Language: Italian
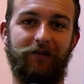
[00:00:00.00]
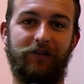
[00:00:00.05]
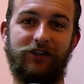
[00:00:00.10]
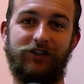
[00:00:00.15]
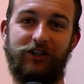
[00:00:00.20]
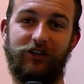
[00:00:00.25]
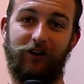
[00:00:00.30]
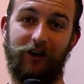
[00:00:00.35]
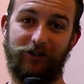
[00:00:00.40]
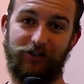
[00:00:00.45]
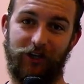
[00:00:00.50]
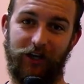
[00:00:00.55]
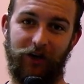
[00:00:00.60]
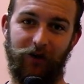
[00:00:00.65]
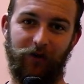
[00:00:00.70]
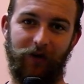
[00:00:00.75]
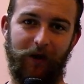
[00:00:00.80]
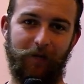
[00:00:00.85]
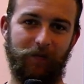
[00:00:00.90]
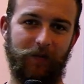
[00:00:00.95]
vicino a
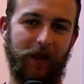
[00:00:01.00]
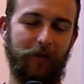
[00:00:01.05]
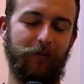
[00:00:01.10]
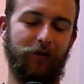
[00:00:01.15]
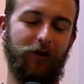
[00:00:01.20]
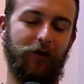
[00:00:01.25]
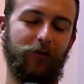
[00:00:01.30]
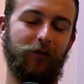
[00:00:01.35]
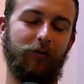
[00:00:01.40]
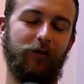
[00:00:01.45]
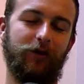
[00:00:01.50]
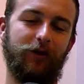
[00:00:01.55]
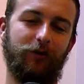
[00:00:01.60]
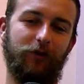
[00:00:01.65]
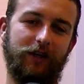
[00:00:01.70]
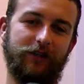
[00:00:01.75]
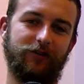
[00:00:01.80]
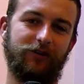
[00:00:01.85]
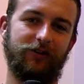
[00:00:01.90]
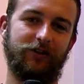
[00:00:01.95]
Genova e proprio per
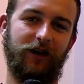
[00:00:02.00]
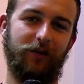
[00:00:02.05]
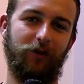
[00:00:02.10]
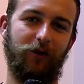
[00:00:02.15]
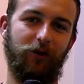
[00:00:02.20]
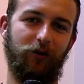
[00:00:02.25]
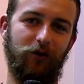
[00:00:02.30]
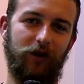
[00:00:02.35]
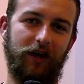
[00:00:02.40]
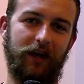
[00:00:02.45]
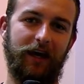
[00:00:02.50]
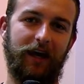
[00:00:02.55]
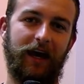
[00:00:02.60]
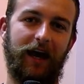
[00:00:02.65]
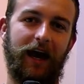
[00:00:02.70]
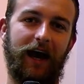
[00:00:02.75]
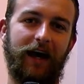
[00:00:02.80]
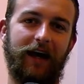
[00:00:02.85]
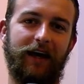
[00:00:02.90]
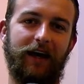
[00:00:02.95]
questo siamo qui
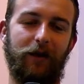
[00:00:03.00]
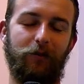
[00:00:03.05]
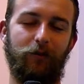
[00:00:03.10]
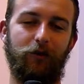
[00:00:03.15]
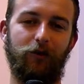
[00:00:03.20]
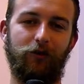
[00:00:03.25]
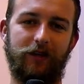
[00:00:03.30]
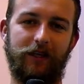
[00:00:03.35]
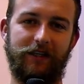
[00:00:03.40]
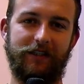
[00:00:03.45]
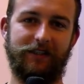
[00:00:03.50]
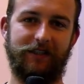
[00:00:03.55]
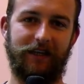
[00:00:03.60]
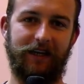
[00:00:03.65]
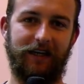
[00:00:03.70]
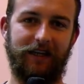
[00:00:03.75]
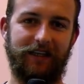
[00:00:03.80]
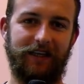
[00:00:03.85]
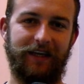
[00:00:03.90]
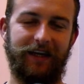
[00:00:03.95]
anche a Blue
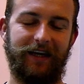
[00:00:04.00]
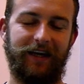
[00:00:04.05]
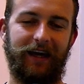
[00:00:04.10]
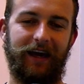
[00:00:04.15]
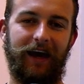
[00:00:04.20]
District.